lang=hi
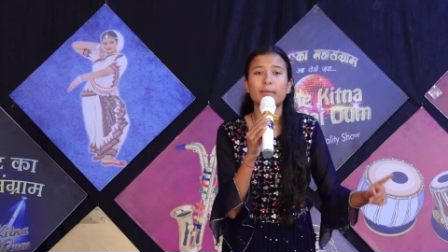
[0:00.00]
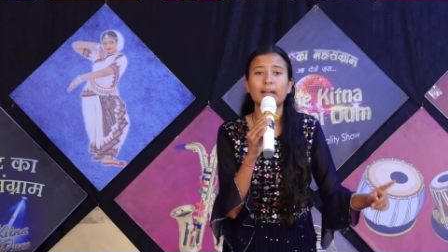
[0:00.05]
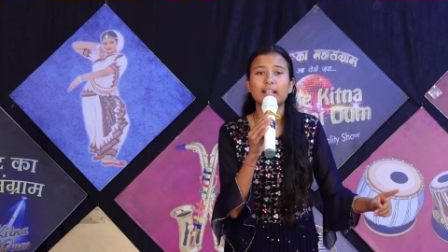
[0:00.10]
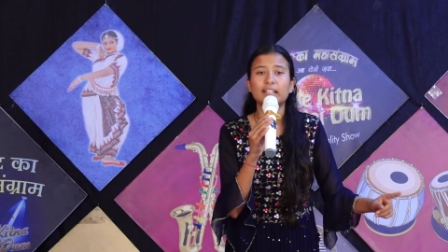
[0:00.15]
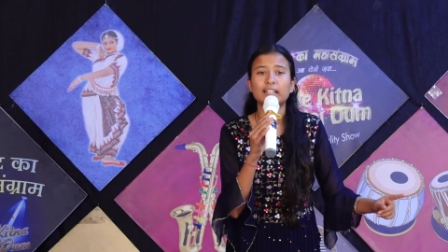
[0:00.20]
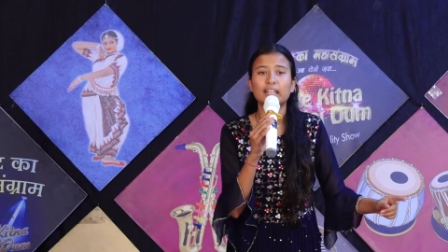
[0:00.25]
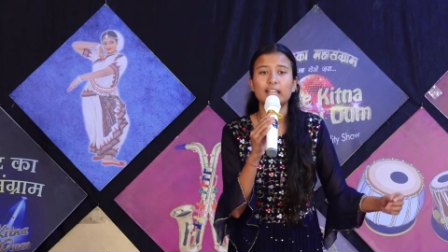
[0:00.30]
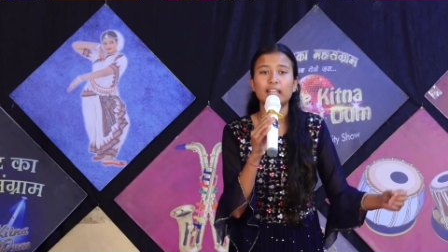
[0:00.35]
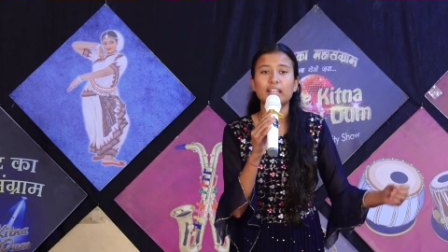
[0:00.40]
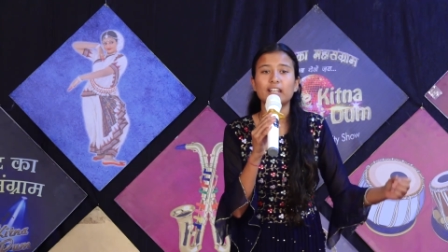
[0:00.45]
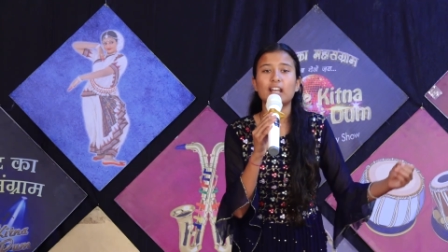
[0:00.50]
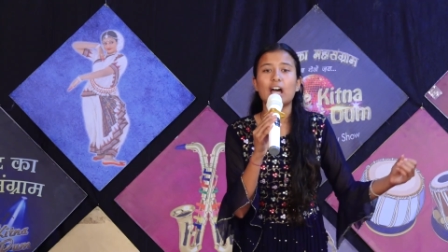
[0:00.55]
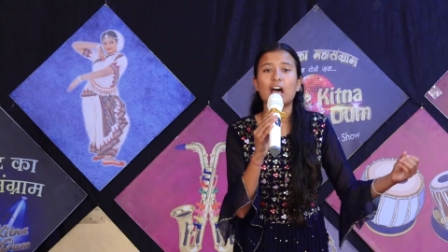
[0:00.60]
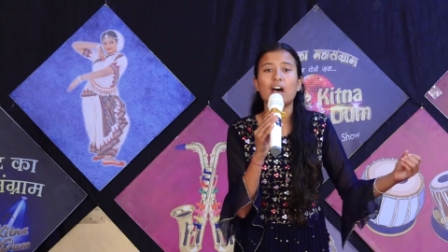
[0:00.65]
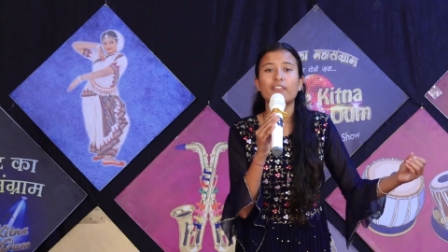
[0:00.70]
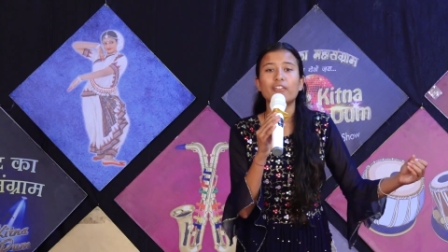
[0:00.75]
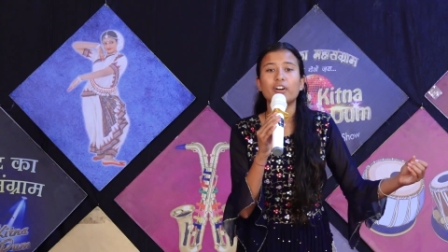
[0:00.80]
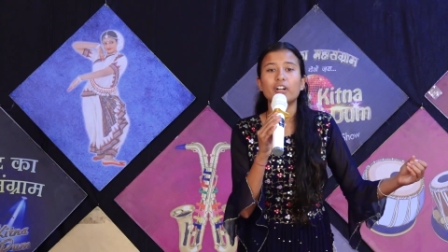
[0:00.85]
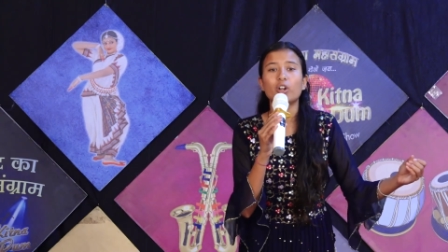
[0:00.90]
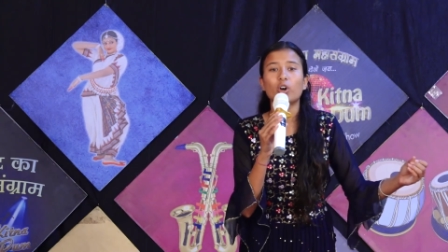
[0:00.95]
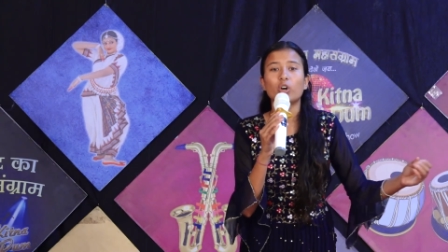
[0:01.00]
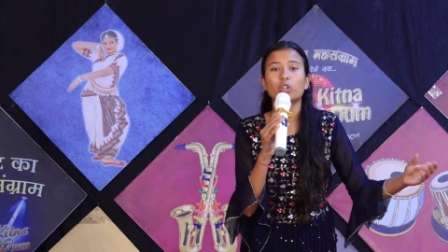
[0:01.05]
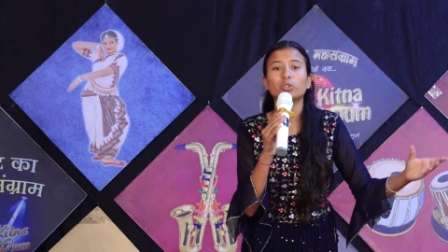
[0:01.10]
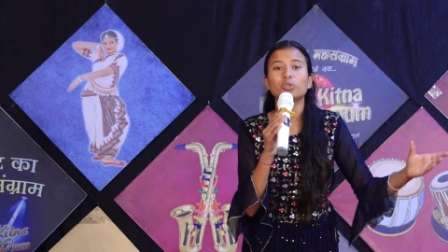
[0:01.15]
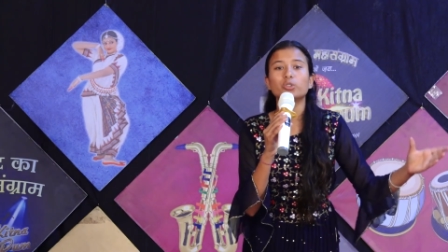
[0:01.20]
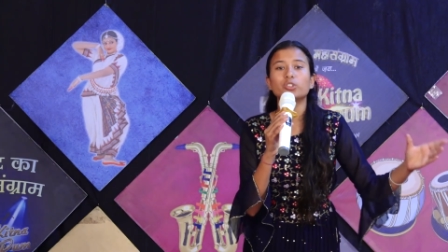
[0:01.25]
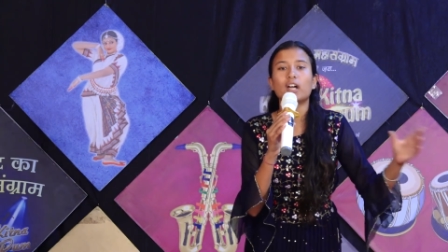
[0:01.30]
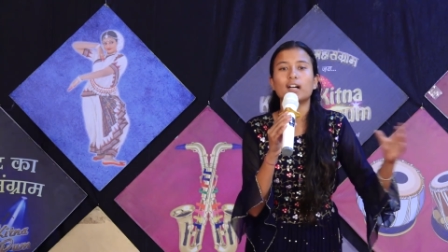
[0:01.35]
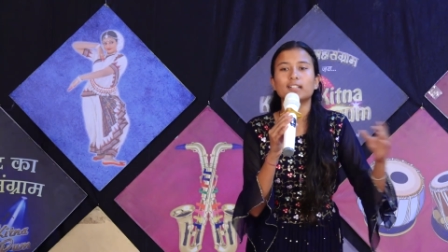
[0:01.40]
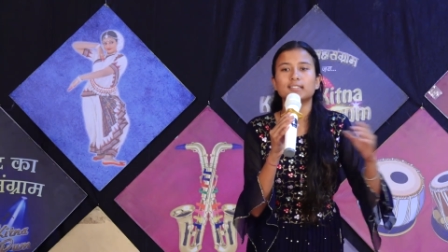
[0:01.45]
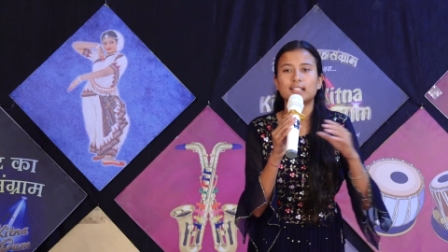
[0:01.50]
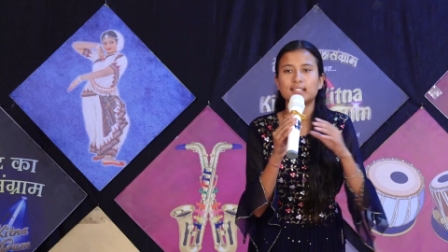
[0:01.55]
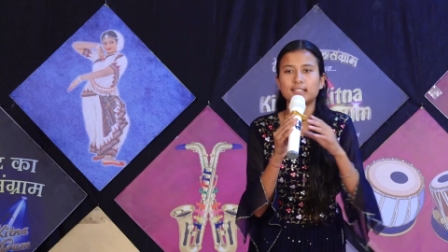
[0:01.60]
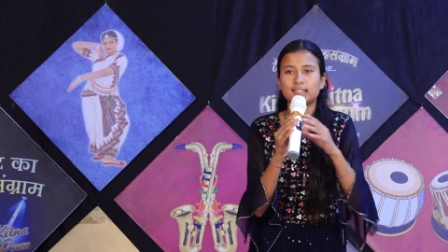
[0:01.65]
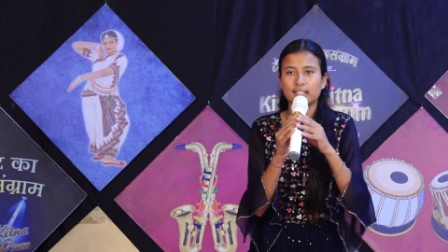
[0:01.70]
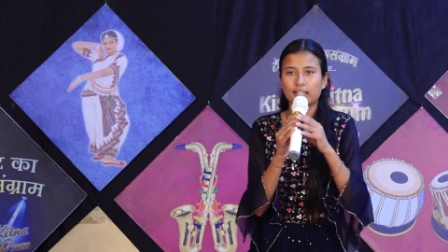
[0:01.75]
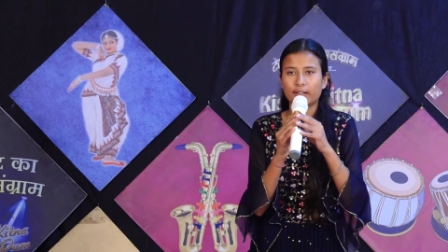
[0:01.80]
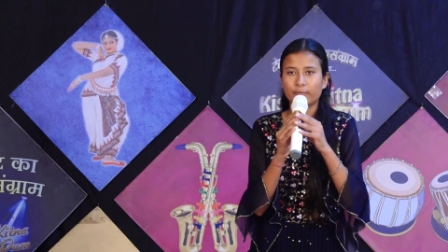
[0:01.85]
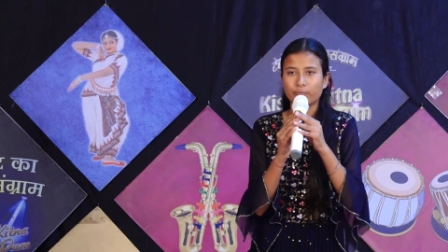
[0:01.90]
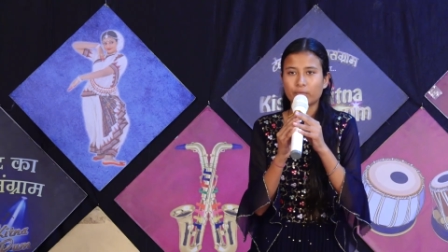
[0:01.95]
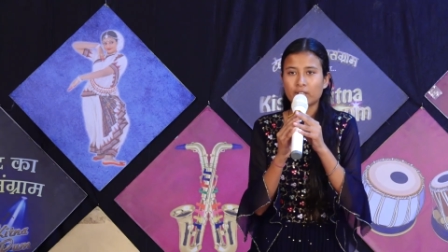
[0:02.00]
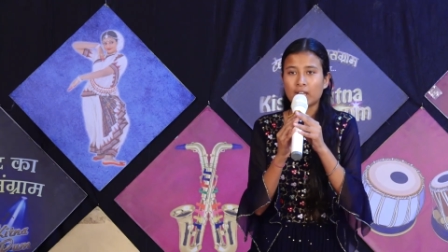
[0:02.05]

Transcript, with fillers: बैठे रावण और दुशासन से